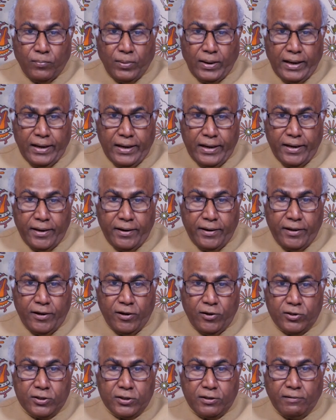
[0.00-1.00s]
పాలేరు
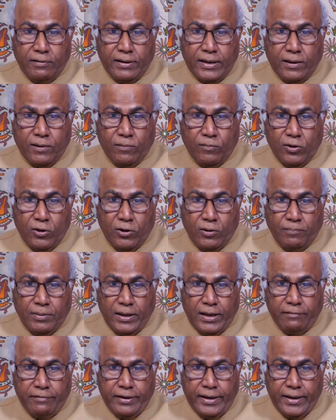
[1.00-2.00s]
నియోజకవర్గంలో
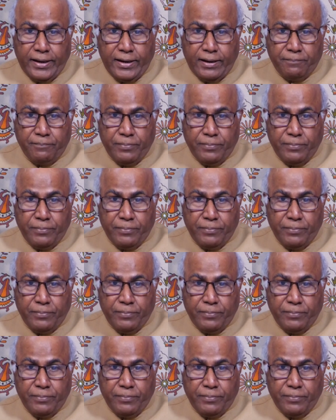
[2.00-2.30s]
బలమైన